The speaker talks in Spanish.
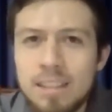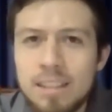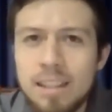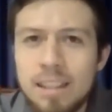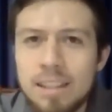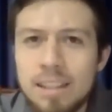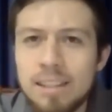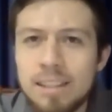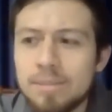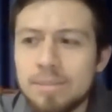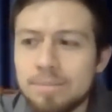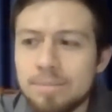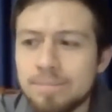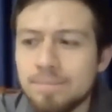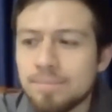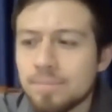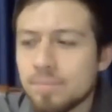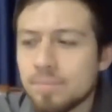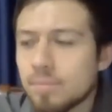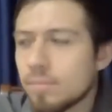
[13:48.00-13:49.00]
Eh,
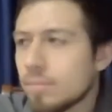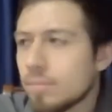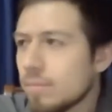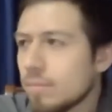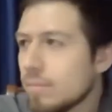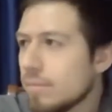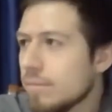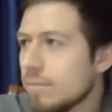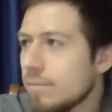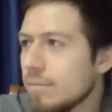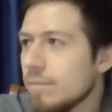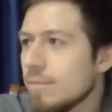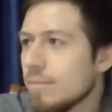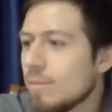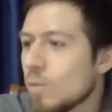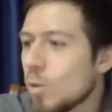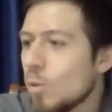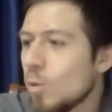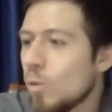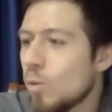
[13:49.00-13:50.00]

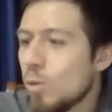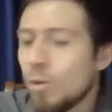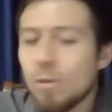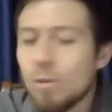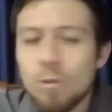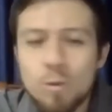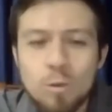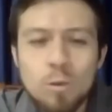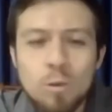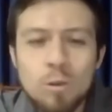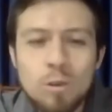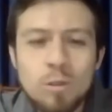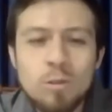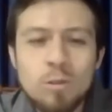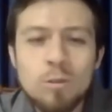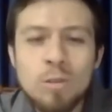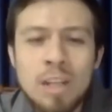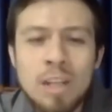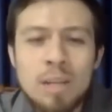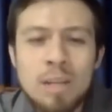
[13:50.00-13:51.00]

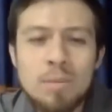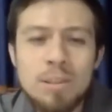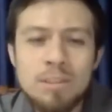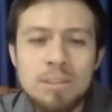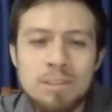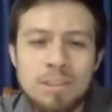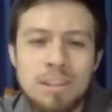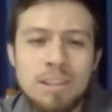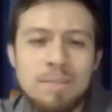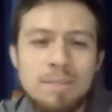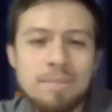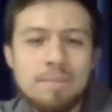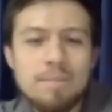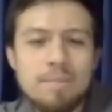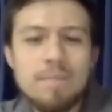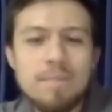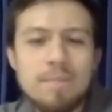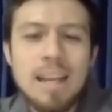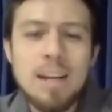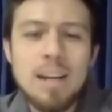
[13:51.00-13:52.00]
una persona
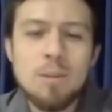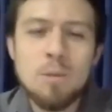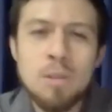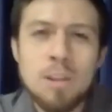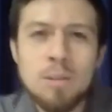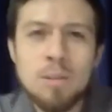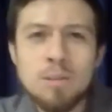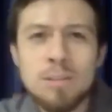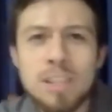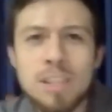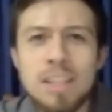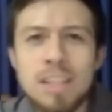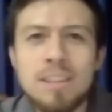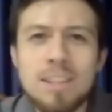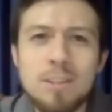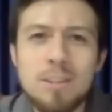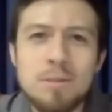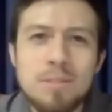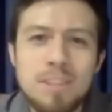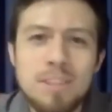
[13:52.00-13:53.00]
acudió a un
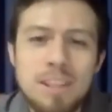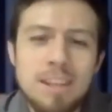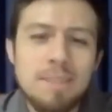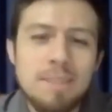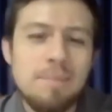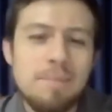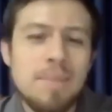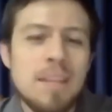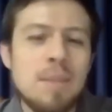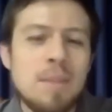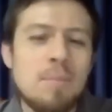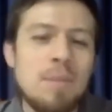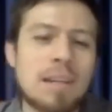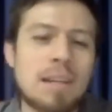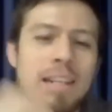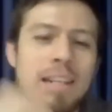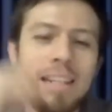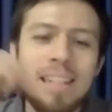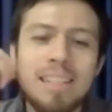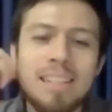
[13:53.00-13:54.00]
sastre un día
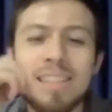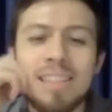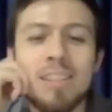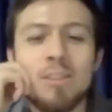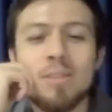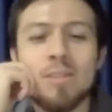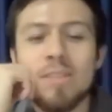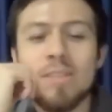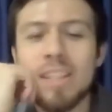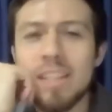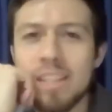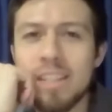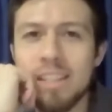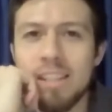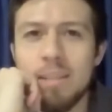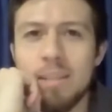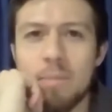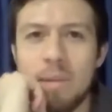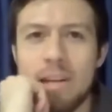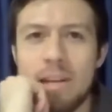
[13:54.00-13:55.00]
para que le hiciera un
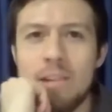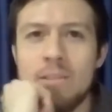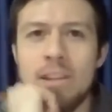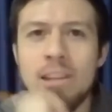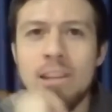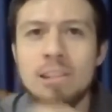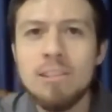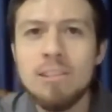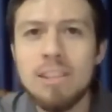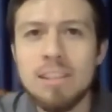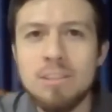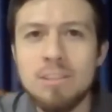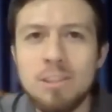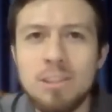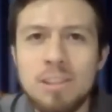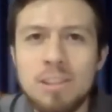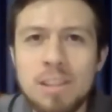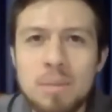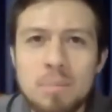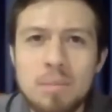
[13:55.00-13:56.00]
traje para una
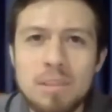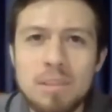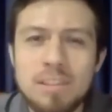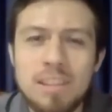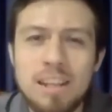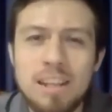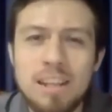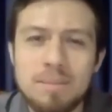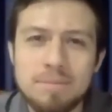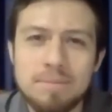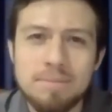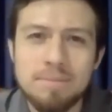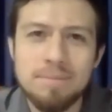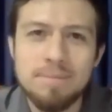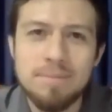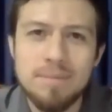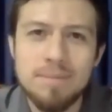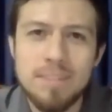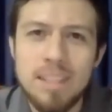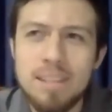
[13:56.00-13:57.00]
ocasión especial.
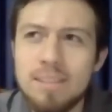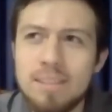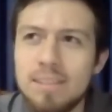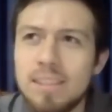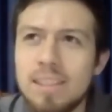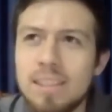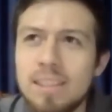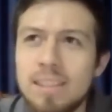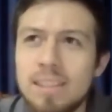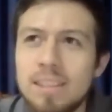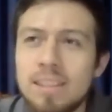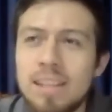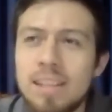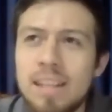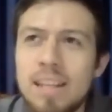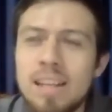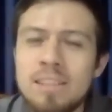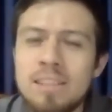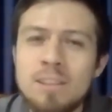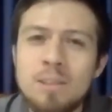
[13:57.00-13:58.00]
¿ya?
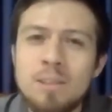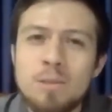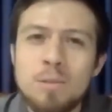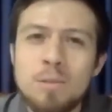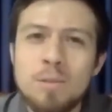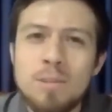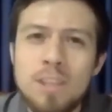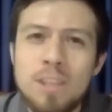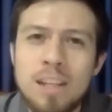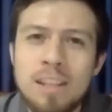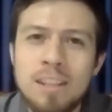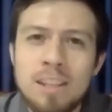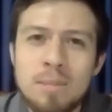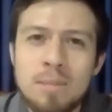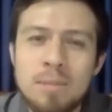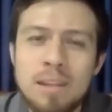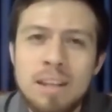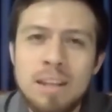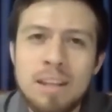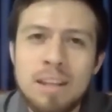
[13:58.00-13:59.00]
Quería hacerte un traje
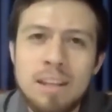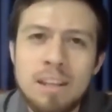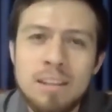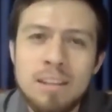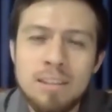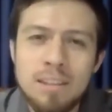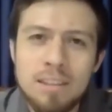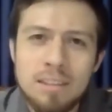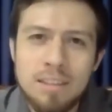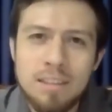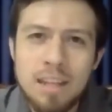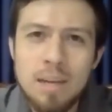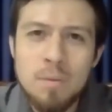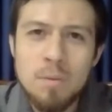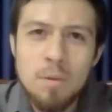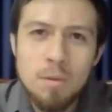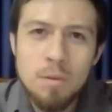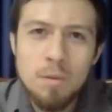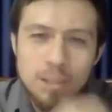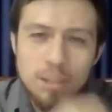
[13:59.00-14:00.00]
para,
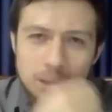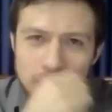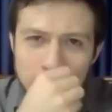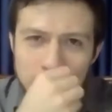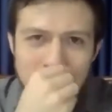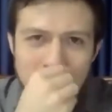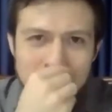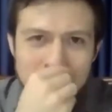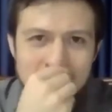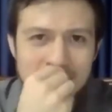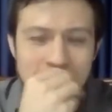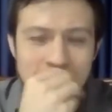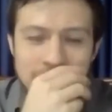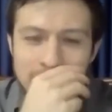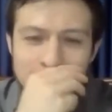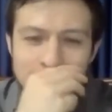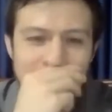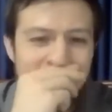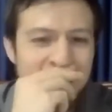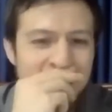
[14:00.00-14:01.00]
digamos, cierto, para
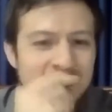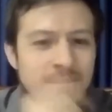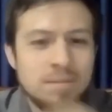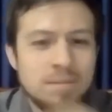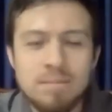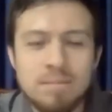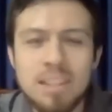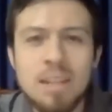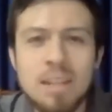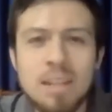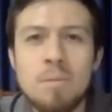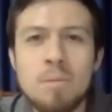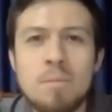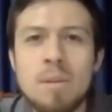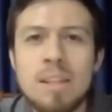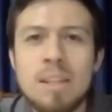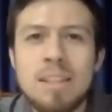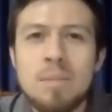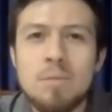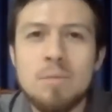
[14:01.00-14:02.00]
asistir a un, digamos, un
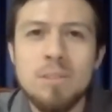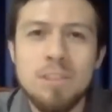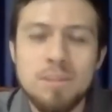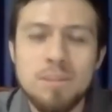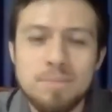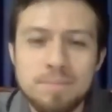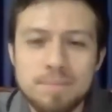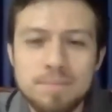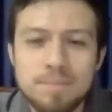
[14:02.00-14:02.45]
matrimonio.